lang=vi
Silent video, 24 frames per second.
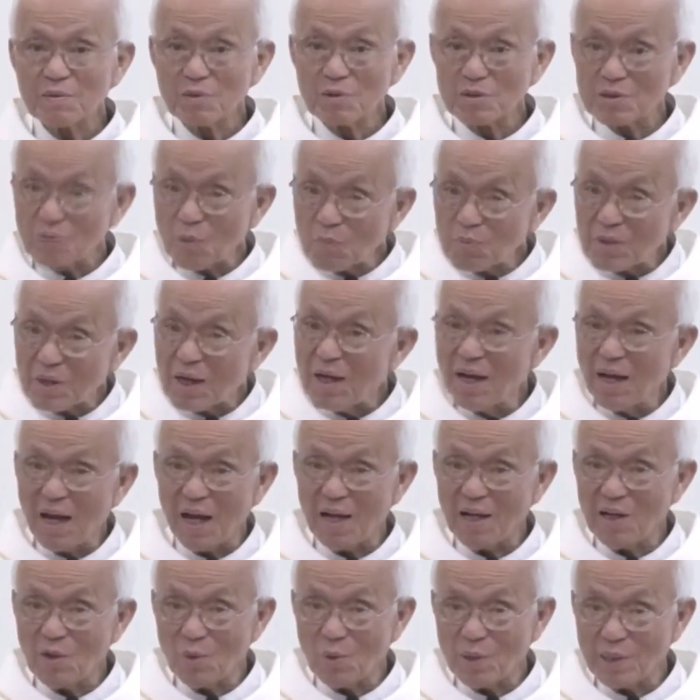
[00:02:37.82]
trong cái hệ
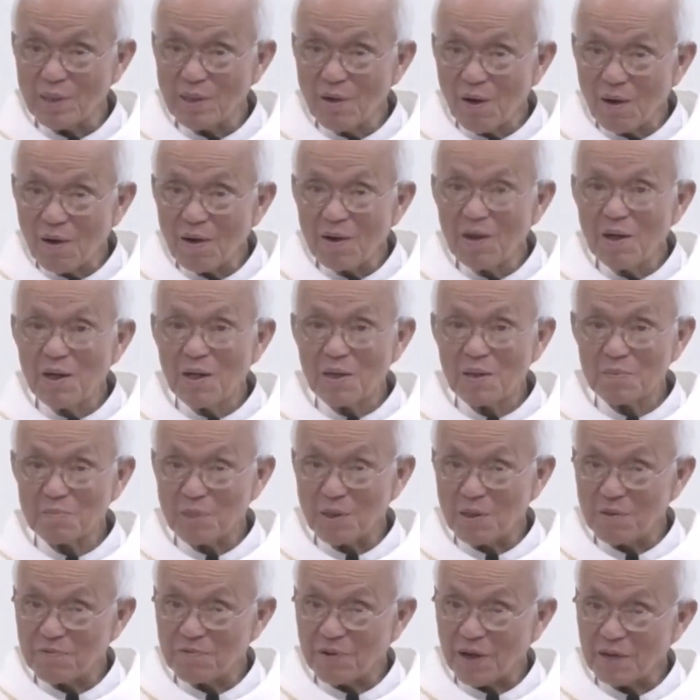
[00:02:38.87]
lụy đó
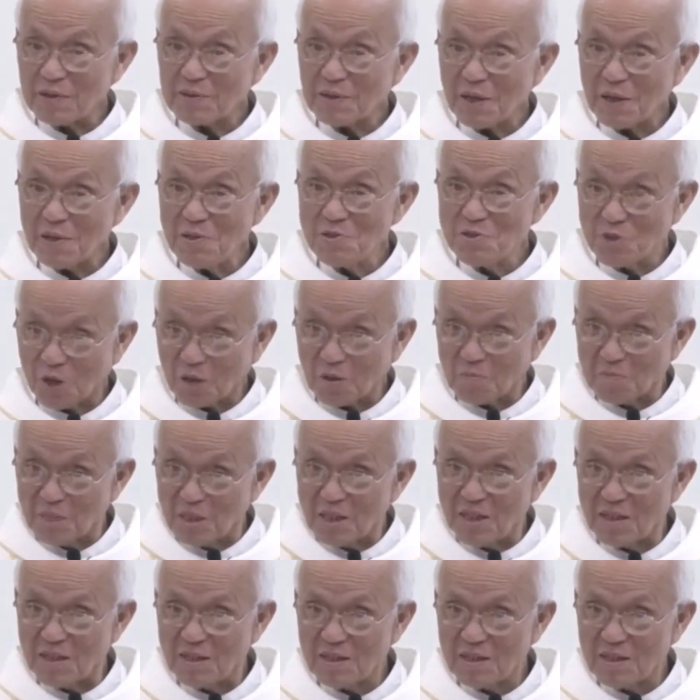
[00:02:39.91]
mình phải thấy giật mình